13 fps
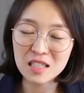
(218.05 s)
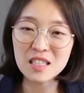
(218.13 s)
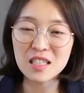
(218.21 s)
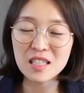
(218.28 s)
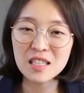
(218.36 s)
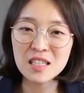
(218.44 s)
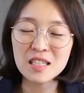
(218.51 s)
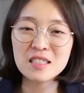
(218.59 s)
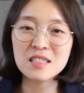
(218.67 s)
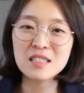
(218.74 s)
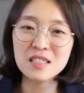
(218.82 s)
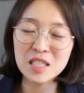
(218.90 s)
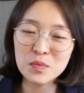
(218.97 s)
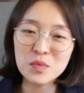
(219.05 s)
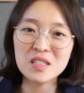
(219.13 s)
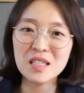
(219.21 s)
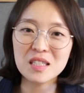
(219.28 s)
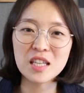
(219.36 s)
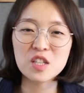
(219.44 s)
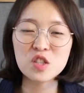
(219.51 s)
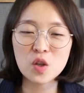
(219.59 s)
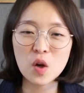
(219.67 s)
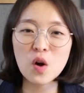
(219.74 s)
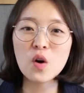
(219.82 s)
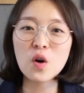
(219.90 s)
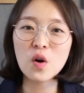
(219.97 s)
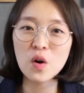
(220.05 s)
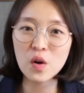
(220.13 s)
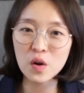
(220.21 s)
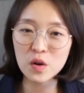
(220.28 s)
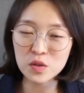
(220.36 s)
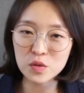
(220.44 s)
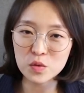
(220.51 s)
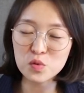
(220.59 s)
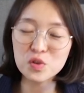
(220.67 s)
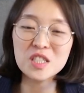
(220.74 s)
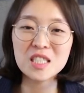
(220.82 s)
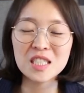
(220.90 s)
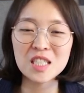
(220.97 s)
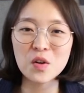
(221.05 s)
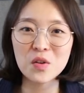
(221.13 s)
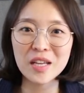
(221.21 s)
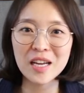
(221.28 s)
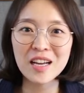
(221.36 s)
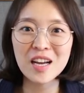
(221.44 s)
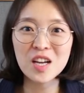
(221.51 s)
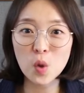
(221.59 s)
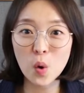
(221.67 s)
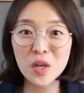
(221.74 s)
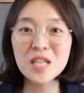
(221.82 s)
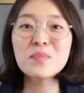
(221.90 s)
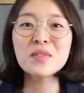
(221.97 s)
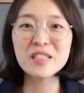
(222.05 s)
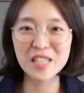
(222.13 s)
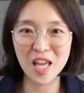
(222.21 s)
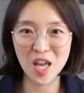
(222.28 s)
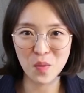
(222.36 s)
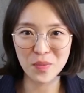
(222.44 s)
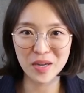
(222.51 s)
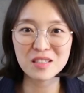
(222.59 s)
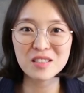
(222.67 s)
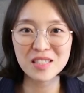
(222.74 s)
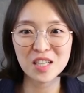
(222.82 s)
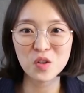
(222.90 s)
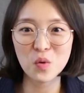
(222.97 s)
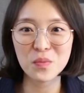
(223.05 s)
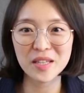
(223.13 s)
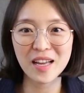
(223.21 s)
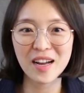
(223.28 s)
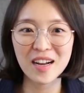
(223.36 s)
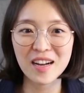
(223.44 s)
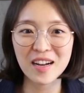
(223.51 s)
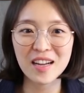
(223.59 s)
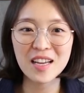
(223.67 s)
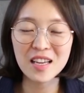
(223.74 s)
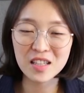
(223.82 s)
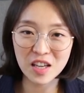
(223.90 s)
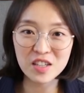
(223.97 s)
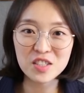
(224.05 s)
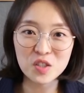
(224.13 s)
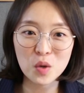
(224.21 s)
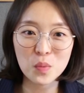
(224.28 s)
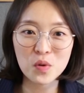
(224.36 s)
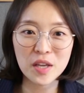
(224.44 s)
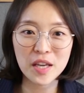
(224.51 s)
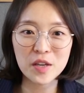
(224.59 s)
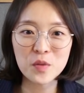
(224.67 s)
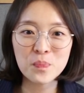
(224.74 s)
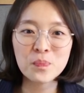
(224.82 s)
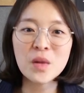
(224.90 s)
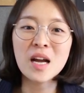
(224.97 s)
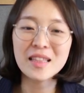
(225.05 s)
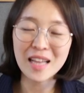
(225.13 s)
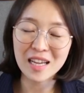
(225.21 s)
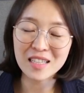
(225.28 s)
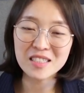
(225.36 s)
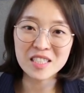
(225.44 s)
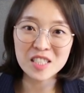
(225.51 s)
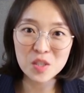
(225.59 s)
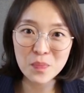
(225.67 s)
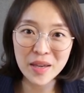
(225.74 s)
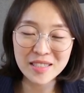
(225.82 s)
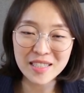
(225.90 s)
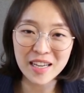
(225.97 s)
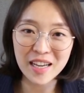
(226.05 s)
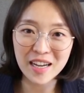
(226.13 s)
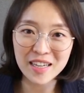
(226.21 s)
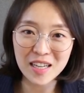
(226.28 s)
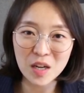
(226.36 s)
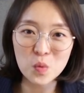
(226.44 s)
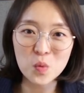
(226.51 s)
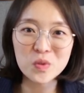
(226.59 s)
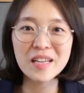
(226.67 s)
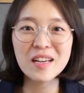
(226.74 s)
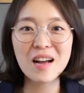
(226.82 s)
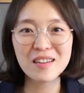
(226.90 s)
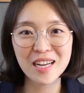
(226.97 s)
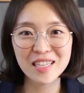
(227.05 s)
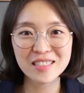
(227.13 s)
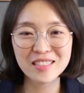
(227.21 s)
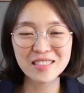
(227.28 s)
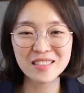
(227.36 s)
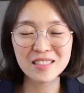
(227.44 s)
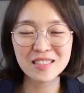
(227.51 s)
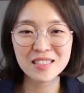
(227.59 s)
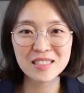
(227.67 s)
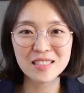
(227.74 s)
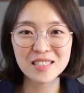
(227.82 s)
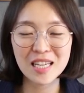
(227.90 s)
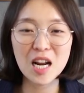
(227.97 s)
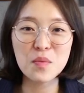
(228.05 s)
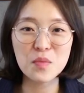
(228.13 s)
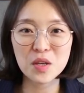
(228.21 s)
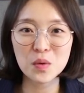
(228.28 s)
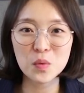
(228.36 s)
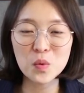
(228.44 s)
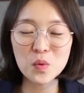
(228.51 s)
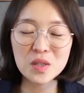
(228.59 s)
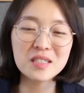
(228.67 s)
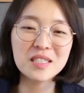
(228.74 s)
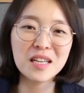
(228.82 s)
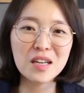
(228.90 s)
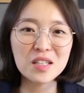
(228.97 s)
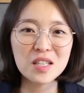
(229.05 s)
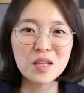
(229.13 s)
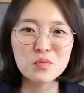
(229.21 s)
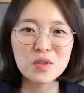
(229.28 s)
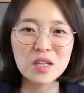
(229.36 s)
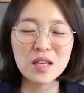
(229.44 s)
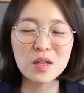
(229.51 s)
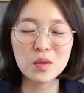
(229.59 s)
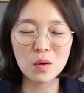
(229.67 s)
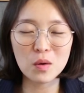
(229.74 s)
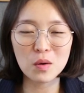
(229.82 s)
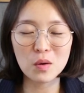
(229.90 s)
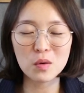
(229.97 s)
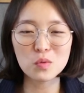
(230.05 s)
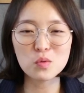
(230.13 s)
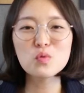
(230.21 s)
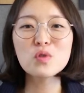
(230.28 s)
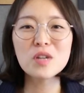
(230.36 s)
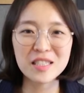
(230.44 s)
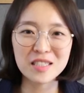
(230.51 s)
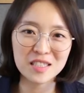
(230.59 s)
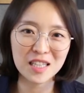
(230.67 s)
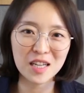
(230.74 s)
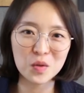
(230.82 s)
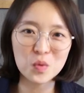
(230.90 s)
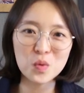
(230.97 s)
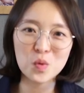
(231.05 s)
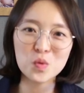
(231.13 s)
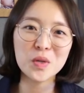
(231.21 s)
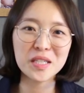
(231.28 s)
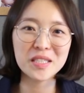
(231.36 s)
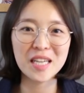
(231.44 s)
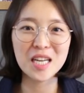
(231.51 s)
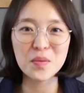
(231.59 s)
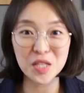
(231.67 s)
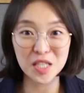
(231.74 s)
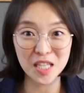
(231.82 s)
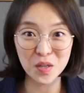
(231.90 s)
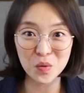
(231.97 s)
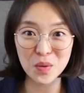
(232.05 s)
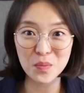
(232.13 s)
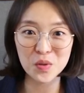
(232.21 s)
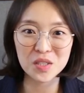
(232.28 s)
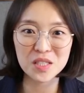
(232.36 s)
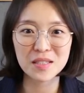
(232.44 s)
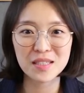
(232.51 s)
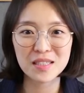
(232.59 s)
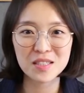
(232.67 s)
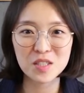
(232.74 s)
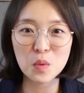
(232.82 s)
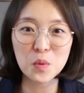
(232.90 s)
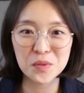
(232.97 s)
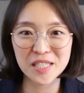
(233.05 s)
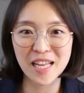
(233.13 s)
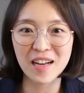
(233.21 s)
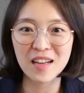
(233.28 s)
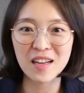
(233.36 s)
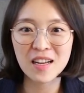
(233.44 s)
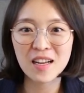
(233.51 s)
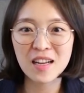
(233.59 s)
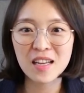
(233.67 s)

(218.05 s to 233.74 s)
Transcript: 이그 힘든 상태를 더 유지시키거나 더 힘들게 만든다는 겁니다. 예를 들어 볼게요. 나는 실패자야 라고 생각을 하는 사람이 있고 그 생각 때문에 어, 우울해진다고 호소하는 사람이 있다고 한번 쳐봅시다.